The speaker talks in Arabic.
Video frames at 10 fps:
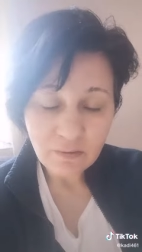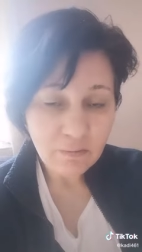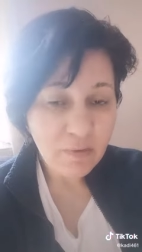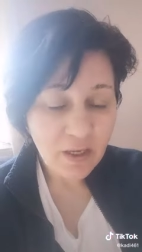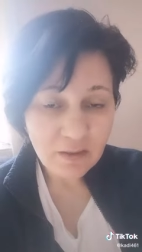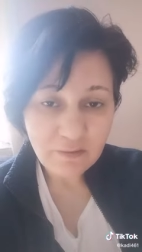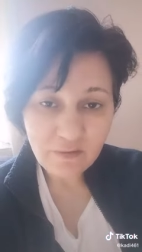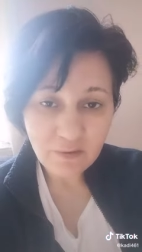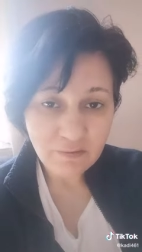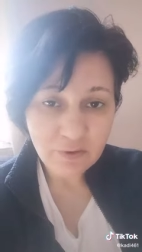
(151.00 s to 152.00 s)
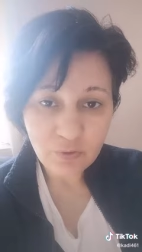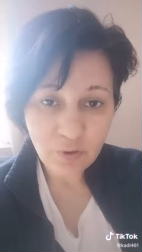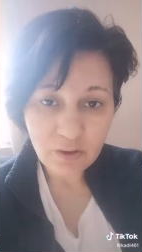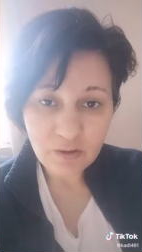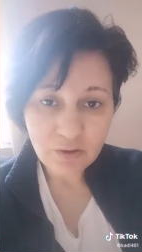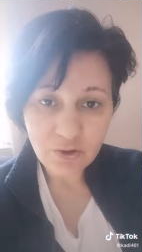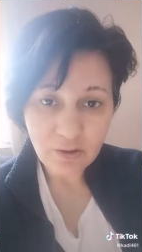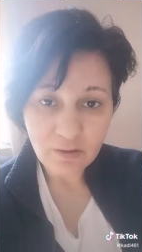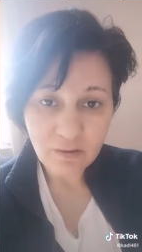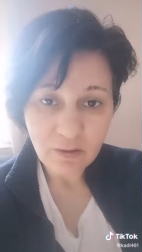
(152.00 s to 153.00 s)
ما حتستفيدوا اي شيء
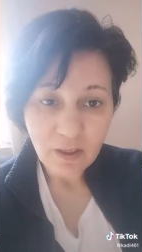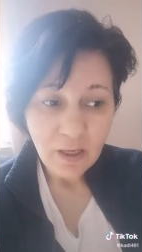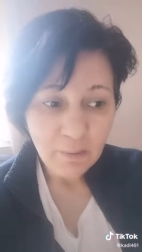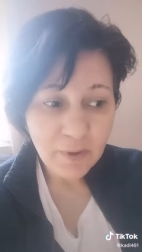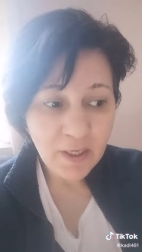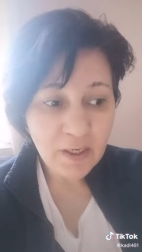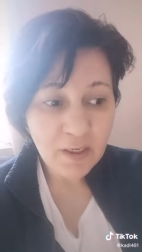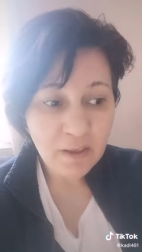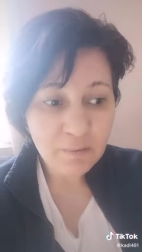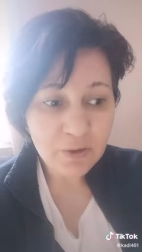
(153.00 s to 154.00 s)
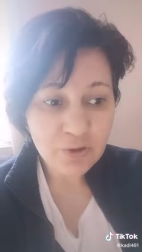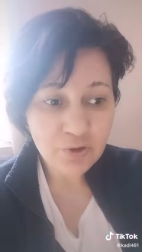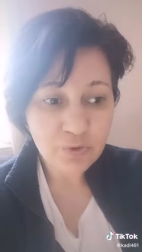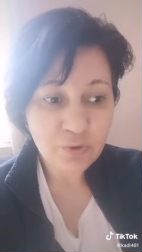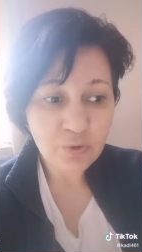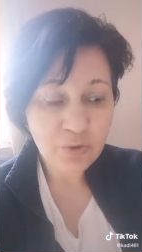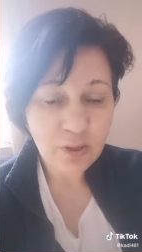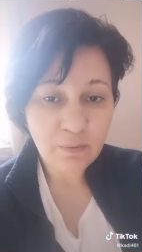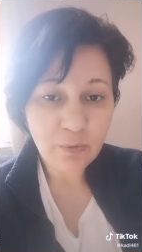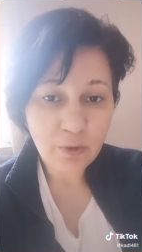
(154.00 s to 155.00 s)
من هلا بلشوا
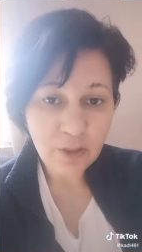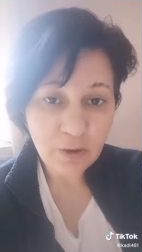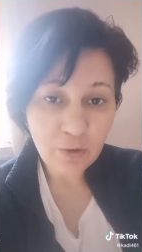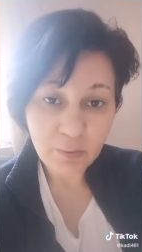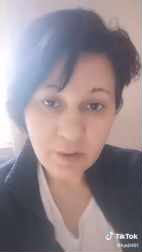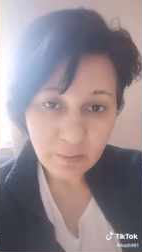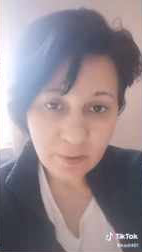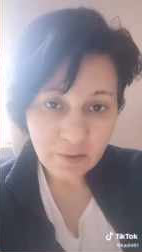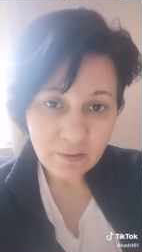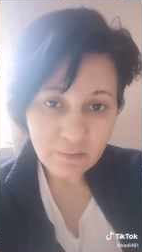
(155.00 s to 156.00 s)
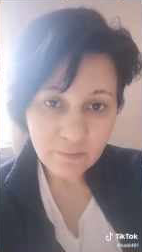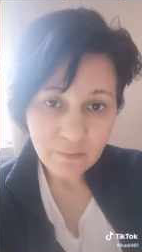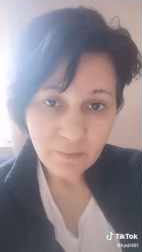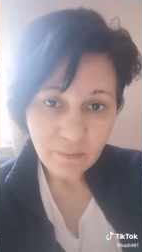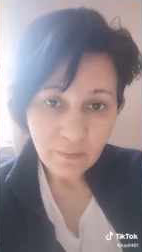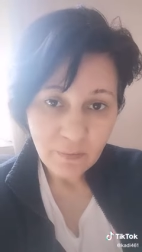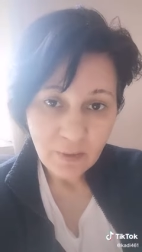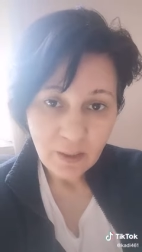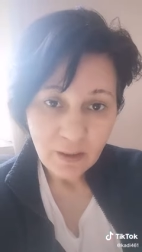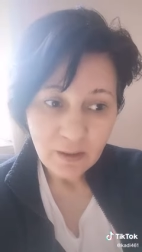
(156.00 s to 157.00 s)
اعملوا لإلكم كبير
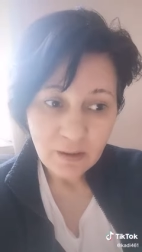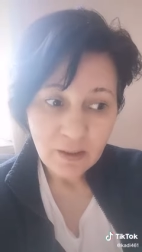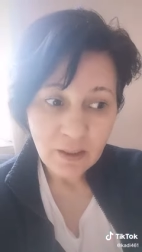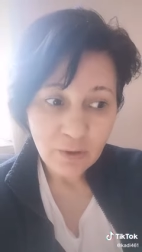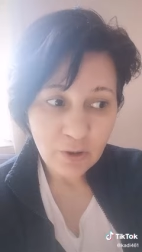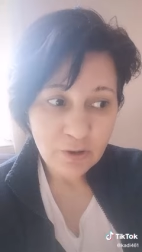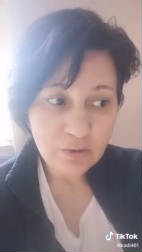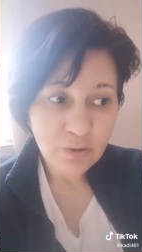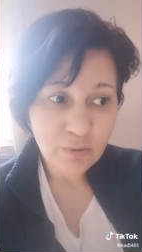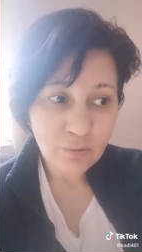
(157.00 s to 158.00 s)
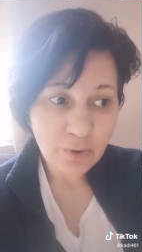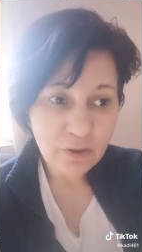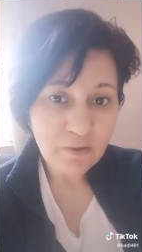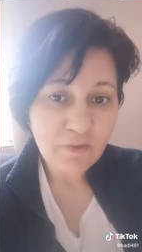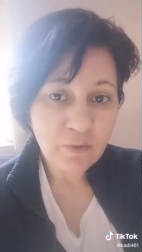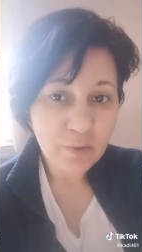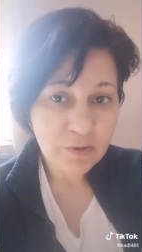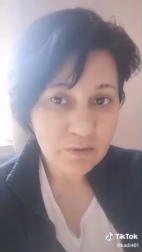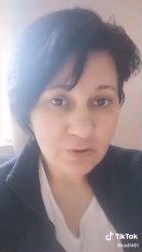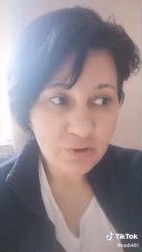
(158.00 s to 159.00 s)
لانه عندكم بوليس
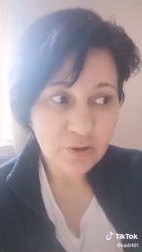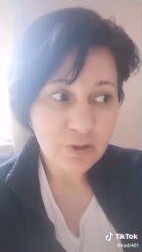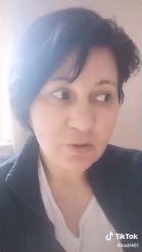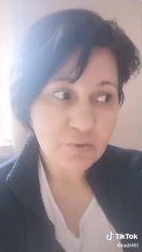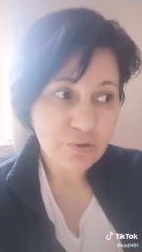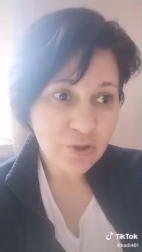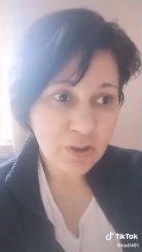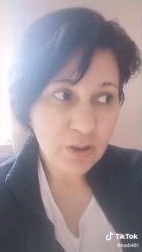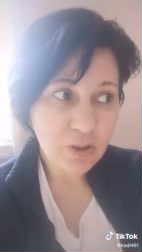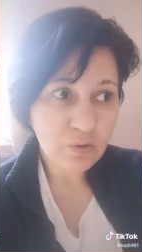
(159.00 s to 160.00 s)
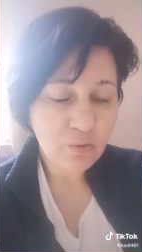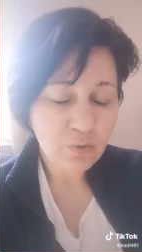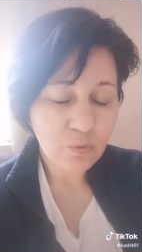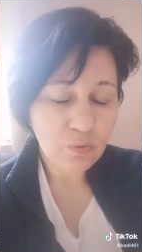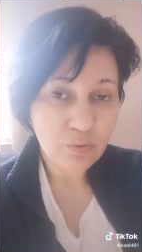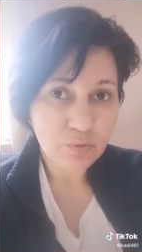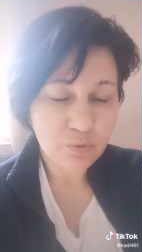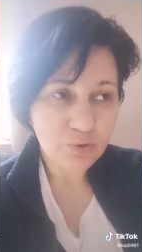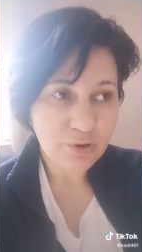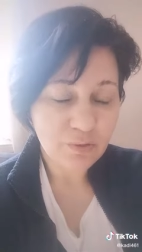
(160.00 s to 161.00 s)
وبلطجيه وجيخ
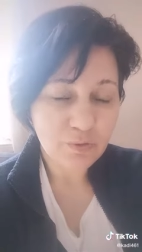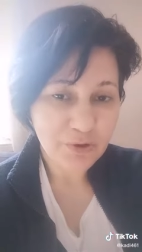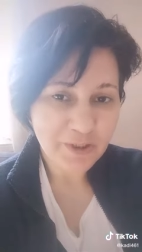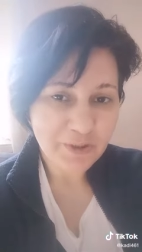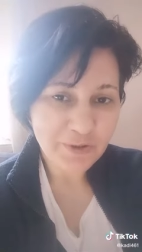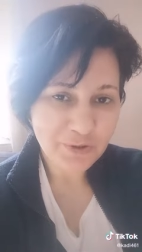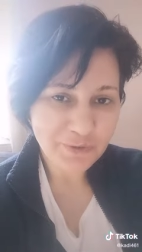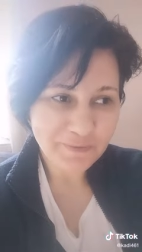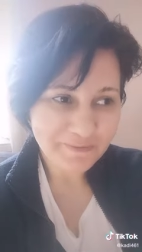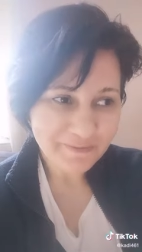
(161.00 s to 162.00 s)
وجيش